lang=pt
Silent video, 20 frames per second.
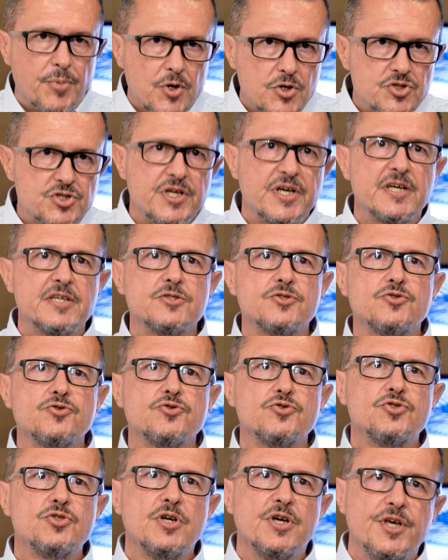
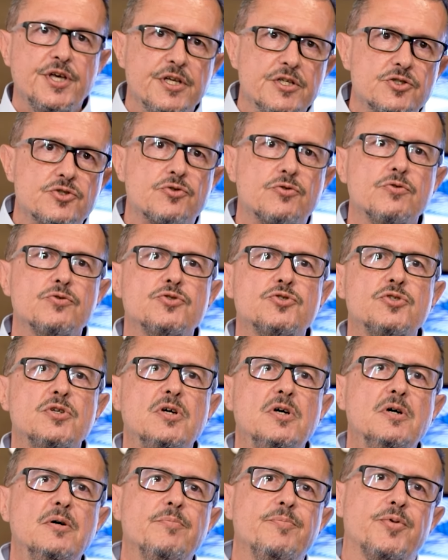processos, riscos,
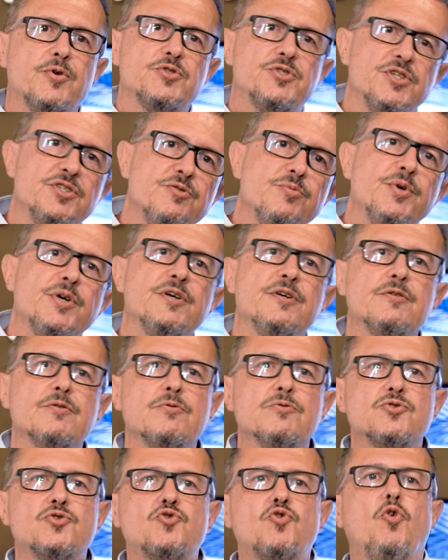
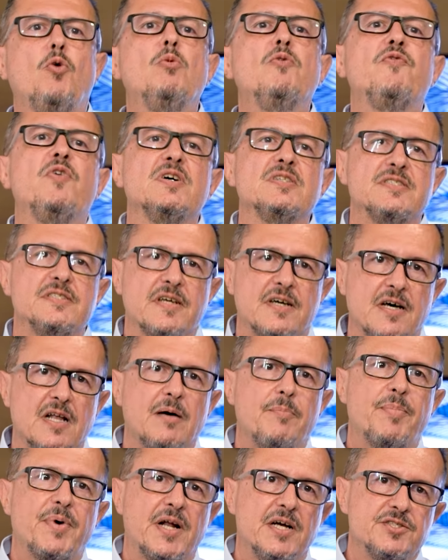procedimentos, como fazer
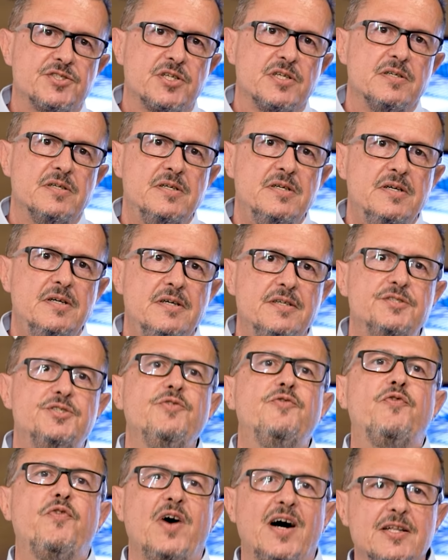aquela prática de
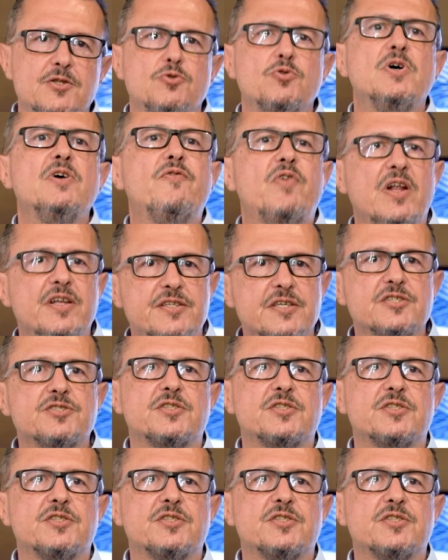fato refletir a